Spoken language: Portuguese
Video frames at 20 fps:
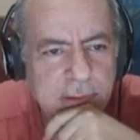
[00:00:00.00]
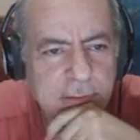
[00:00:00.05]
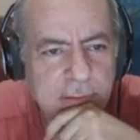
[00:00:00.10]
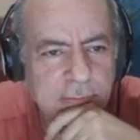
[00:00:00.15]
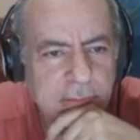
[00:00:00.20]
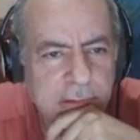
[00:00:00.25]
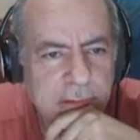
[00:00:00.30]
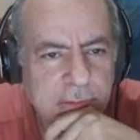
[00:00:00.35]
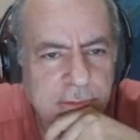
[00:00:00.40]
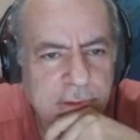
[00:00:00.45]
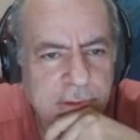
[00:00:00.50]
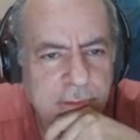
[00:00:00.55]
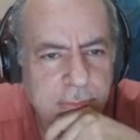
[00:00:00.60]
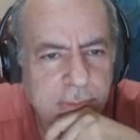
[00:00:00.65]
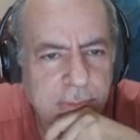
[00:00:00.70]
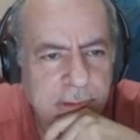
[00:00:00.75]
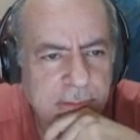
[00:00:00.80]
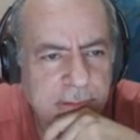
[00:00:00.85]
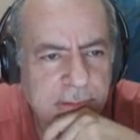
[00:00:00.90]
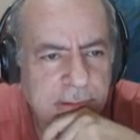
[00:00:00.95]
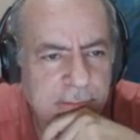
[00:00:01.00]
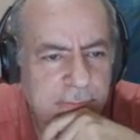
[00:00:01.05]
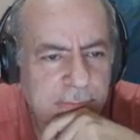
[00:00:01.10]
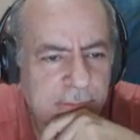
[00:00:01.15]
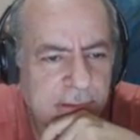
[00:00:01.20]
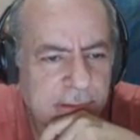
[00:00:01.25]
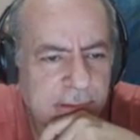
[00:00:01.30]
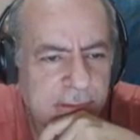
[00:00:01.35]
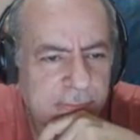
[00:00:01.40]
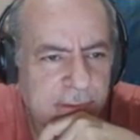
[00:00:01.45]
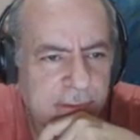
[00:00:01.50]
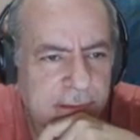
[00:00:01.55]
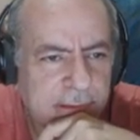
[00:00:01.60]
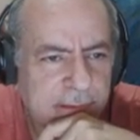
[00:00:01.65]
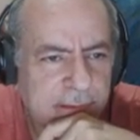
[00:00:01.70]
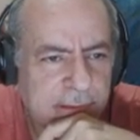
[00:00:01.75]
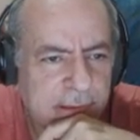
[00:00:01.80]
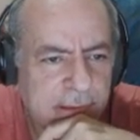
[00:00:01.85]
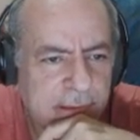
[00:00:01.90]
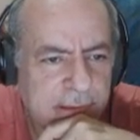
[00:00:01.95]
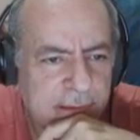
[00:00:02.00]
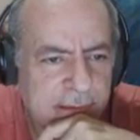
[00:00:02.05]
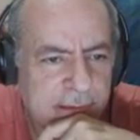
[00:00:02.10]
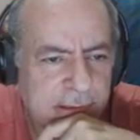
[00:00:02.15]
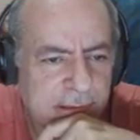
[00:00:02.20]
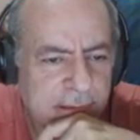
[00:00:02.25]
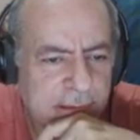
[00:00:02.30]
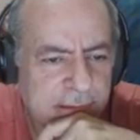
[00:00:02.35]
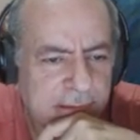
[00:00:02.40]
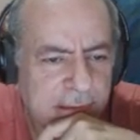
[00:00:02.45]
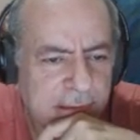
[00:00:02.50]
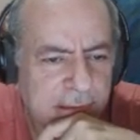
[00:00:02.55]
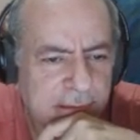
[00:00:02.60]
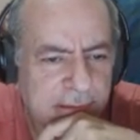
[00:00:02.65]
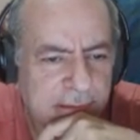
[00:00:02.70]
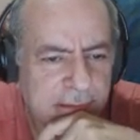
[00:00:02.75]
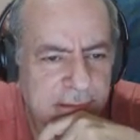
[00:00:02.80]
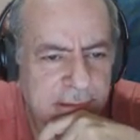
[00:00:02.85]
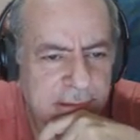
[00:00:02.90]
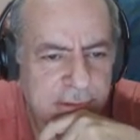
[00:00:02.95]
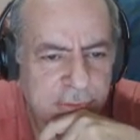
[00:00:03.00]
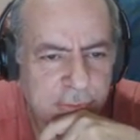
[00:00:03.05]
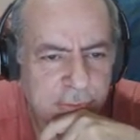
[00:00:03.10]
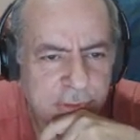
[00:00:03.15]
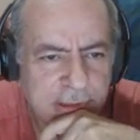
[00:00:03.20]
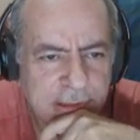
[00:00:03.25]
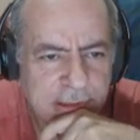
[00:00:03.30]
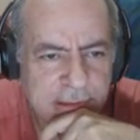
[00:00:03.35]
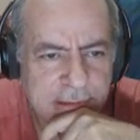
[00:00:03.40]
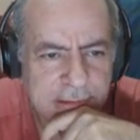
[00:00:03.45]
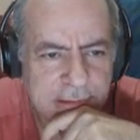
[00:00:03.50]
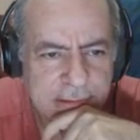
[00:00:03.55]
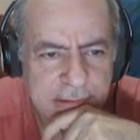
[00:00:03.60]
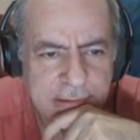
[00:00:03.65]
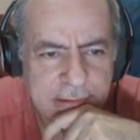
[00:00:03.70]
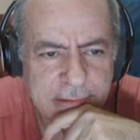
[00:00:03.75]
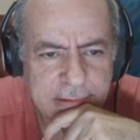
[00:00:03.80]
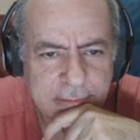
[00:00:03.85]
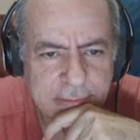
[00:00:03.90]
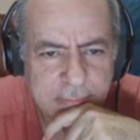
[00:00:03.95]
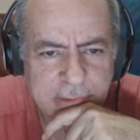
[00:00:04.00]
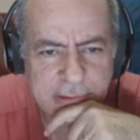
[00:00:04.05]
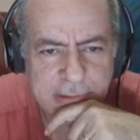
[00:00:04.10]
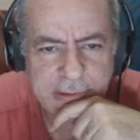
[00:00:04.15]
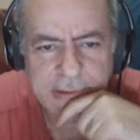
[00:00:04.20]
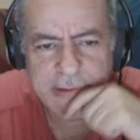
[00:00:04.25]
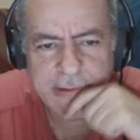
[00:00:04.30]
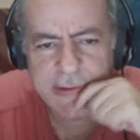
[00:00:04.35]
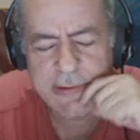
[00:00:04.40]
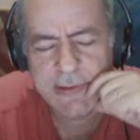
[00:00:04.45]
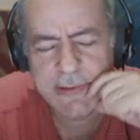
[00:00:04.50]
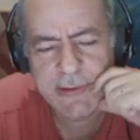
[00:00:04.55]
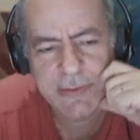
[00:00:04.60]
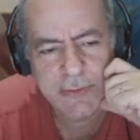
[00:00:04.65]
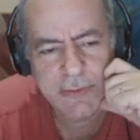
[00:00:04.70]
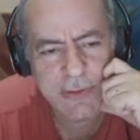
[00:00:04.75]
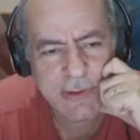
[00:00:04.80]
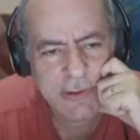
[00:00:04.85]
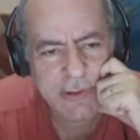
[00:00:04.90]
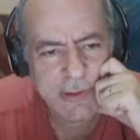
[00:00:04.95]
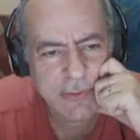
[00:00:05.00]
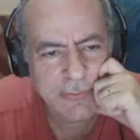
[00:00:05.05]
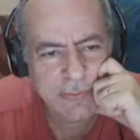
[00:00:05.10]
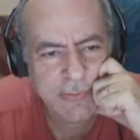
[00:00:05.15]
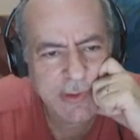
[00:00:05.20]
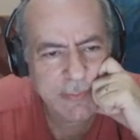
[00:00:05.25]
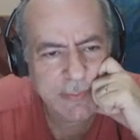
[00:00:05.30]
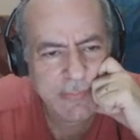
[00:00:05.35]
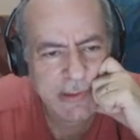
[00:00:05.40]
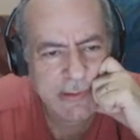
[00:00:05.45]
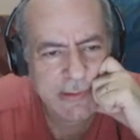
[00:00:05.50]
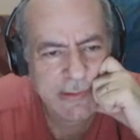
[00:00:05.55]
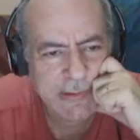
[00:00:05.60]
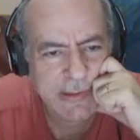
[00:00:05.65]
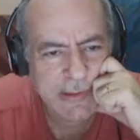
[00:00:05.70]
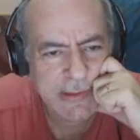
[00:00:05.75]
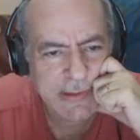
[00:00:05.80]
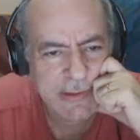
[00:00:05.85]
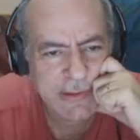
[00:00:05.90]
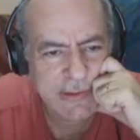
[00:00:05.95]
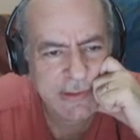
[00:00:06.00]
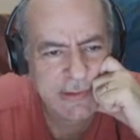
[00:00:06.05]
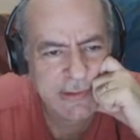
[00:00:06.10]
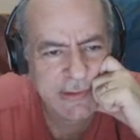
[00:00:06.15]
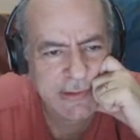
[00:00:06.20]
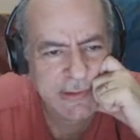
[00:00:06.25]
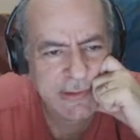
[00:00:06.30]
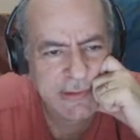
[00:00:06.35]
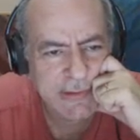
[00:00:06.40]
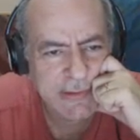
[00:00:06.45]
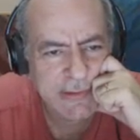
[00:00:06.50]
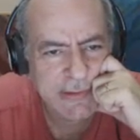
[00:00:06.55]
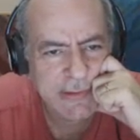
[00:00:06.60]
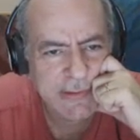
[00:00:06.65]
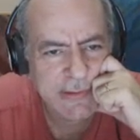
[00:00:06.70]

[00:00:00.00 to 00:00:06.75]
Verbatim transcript: Cavalo G4, ele vem e vai entrar aqui. A ideia dele é jogar dama aqui. Agora que eu vi a malandragem dele.